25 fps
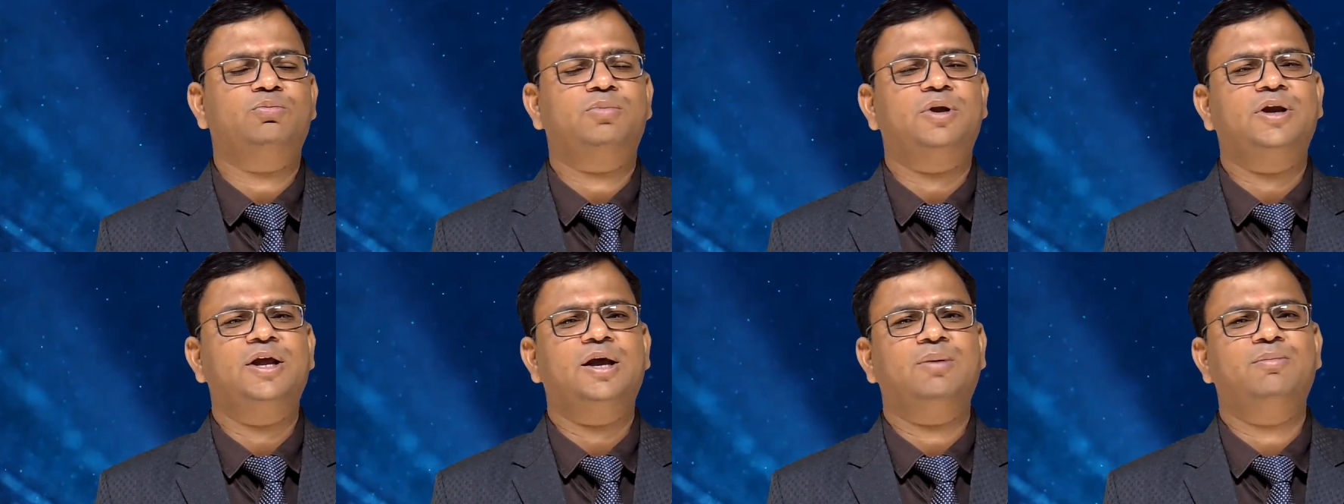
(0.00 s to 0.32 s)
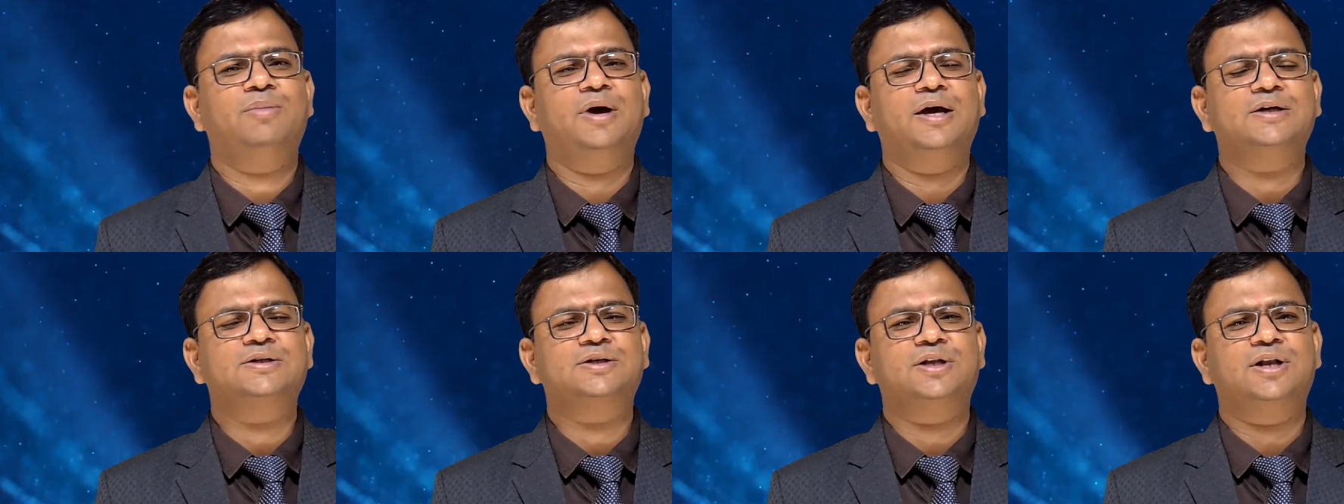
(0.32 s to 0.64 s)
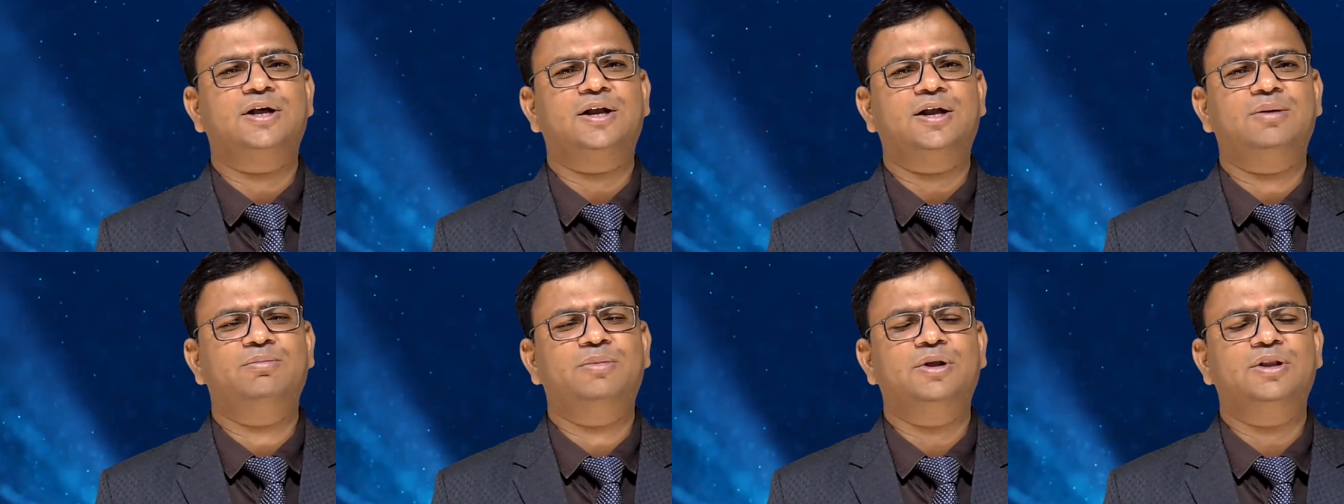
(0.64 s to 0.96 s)
तो पहले एक बाइक
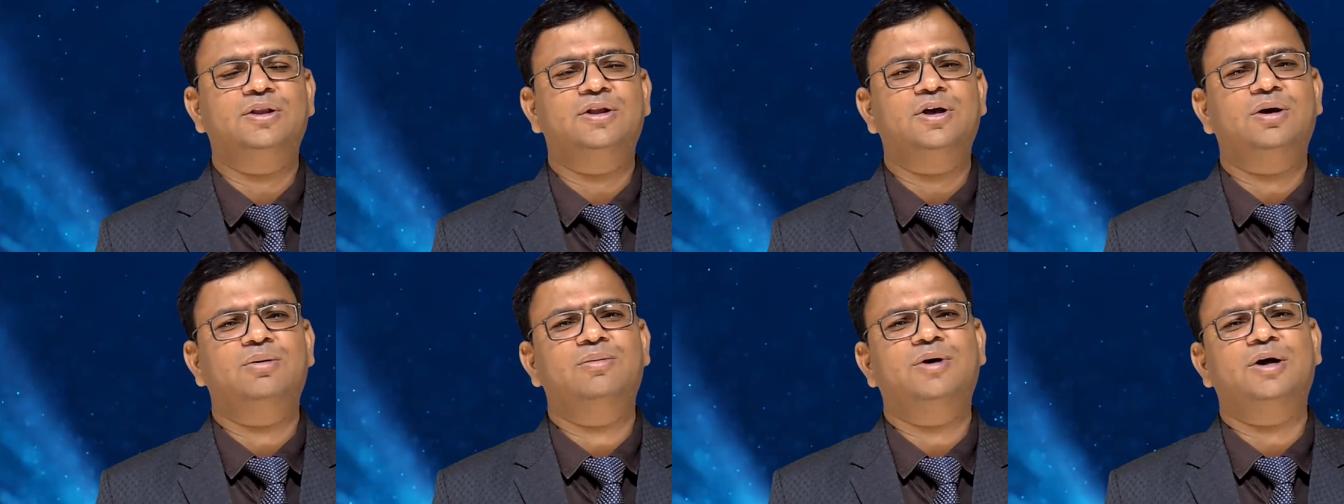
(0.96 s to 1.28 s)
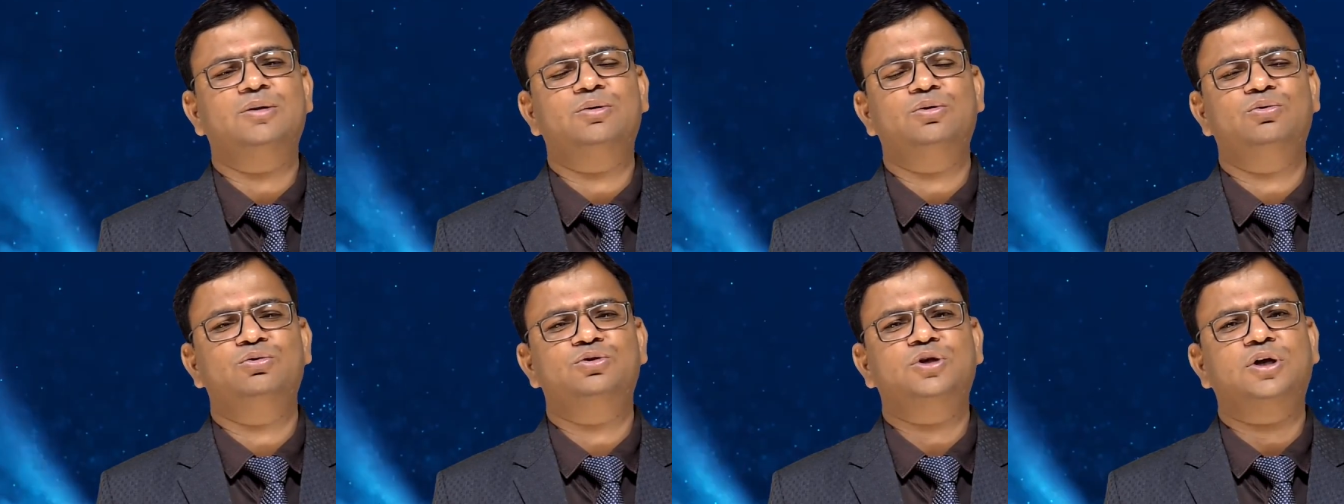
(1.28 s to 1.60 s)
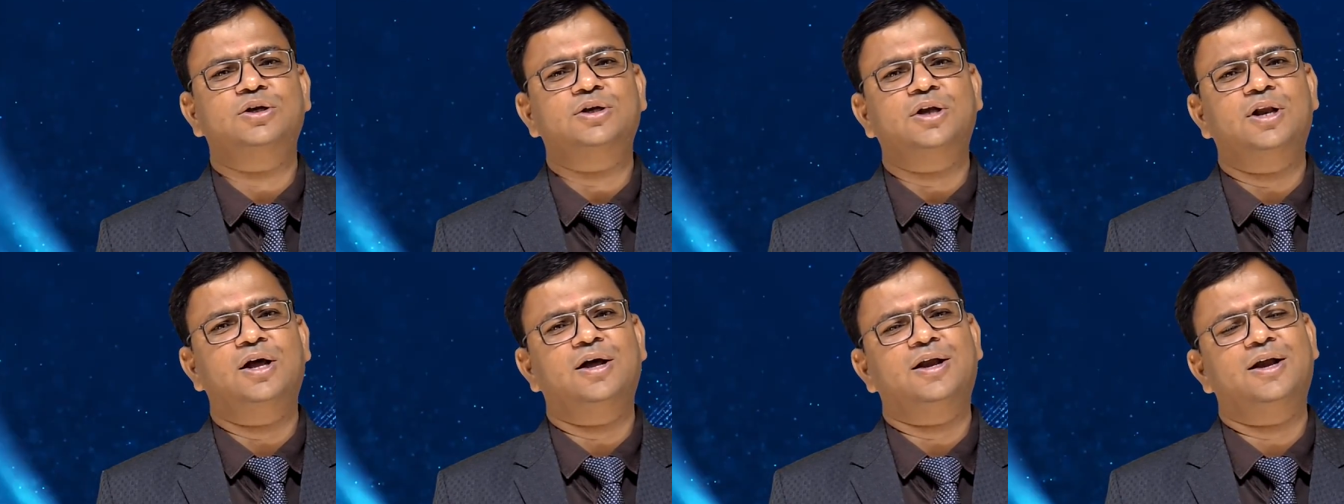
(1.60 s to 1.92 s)
चला रहा है बंदा बाद में
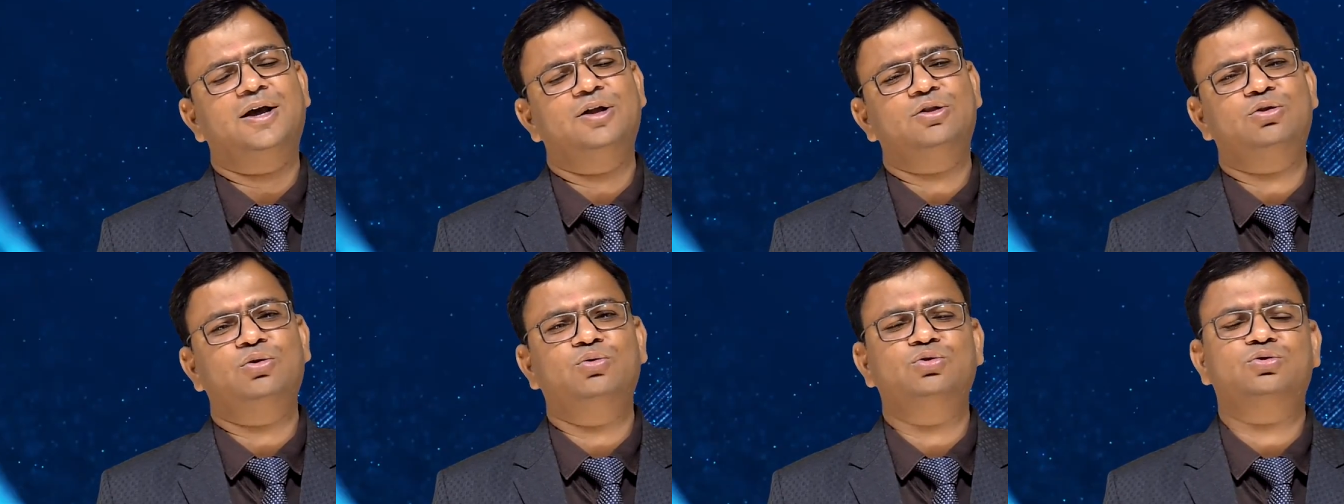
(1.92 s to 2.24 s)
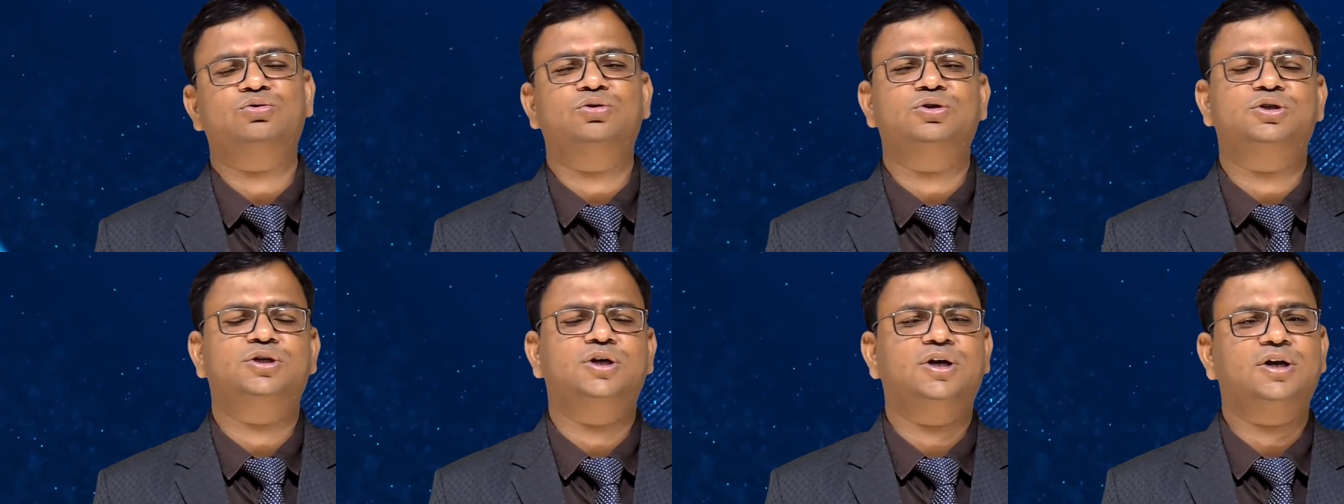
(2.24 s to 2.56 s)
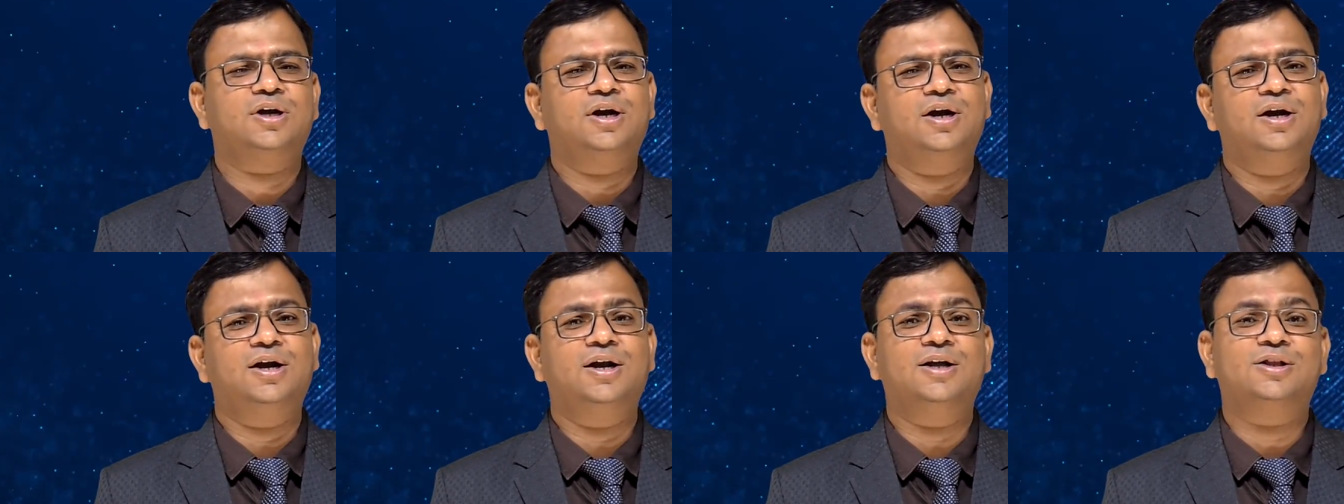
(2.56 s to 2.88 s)
दूसरा चला रहा है तो उसको
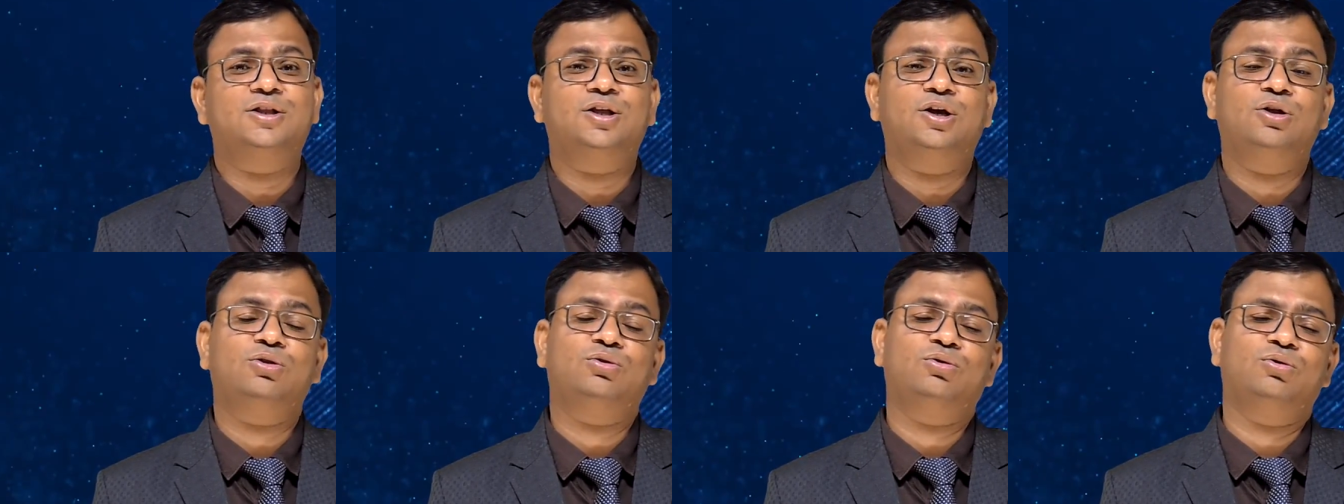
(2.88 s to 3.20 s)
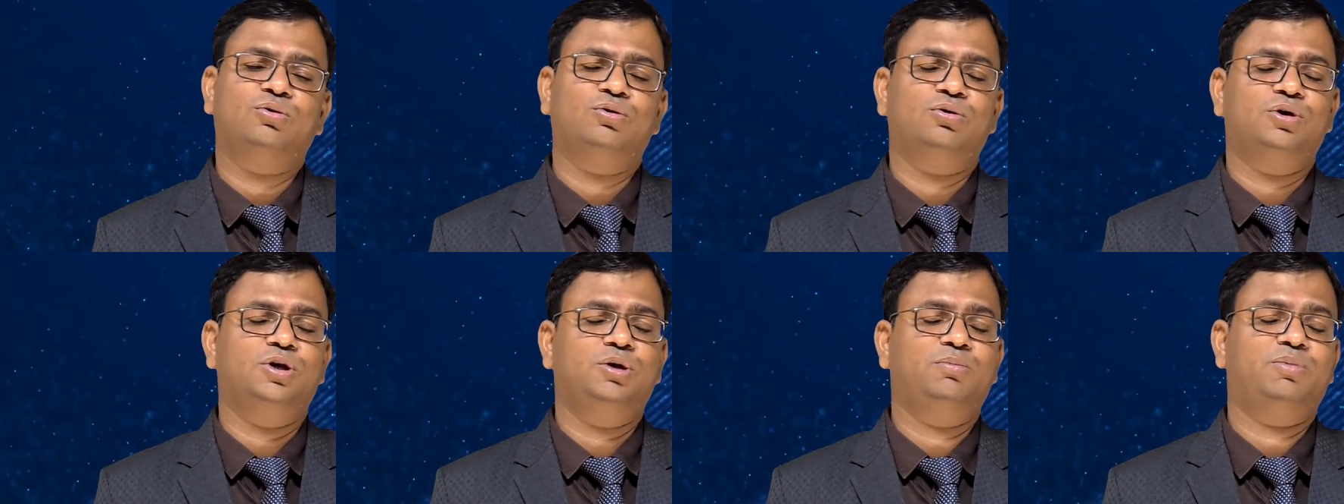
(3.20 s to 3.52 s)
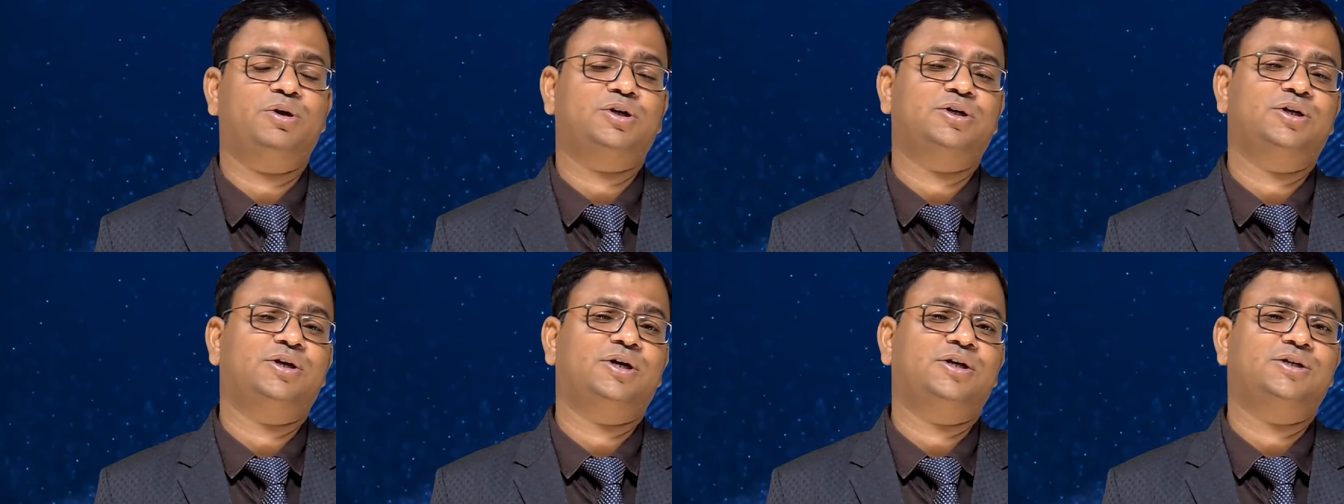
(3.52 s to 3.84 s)
शेयर कर लेते हैं तो
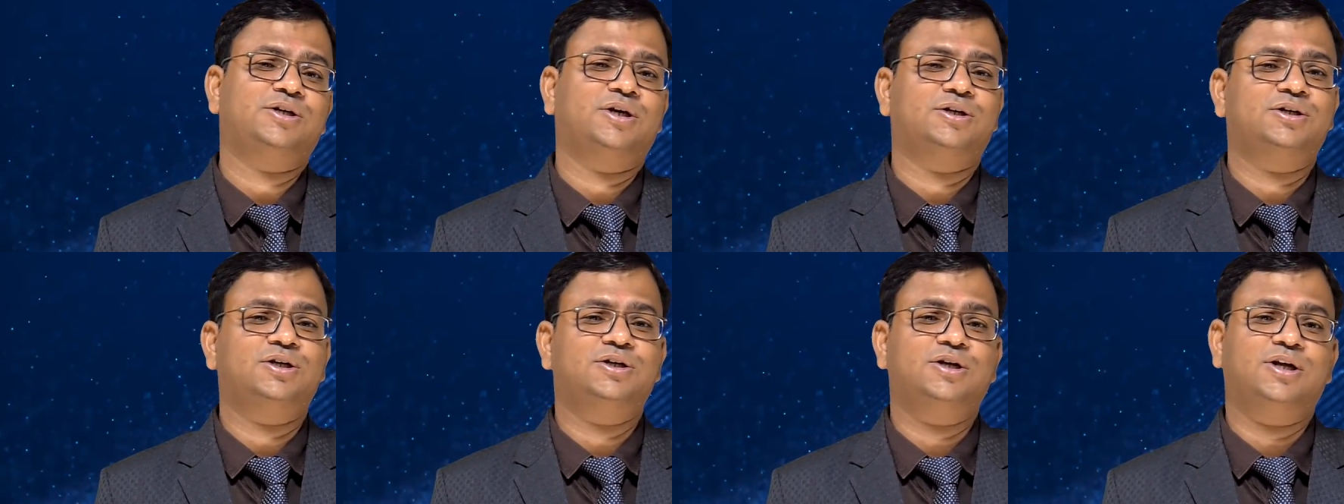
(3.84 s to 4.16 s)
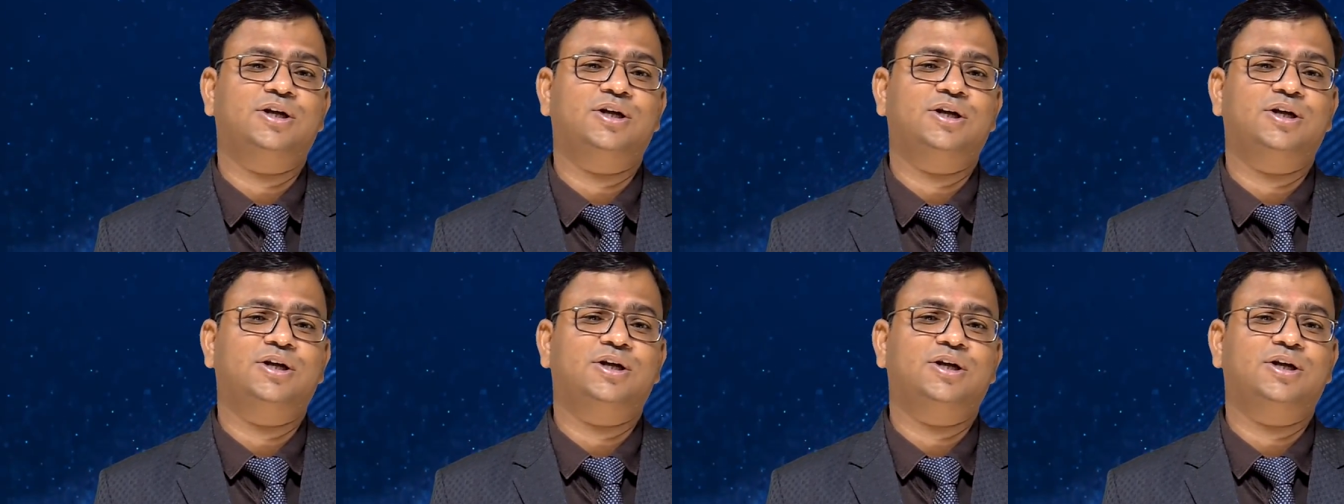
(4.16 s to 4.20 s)
इन्फेक्शन के चांसेस